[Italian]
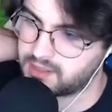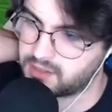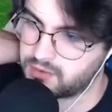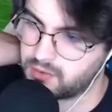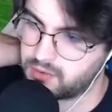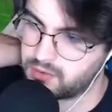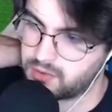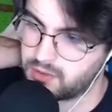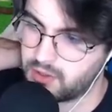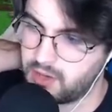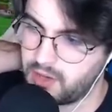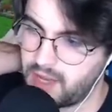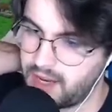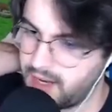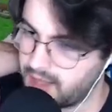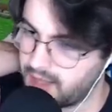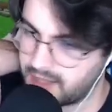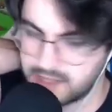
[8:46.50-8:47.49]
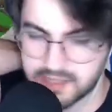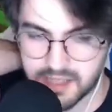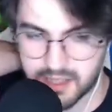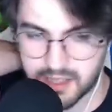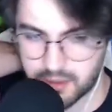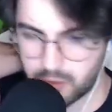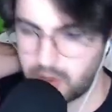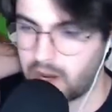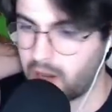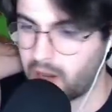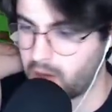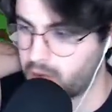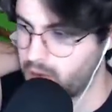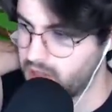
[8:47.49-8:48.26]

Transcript: casa sotto. Eh, la casa, que ah,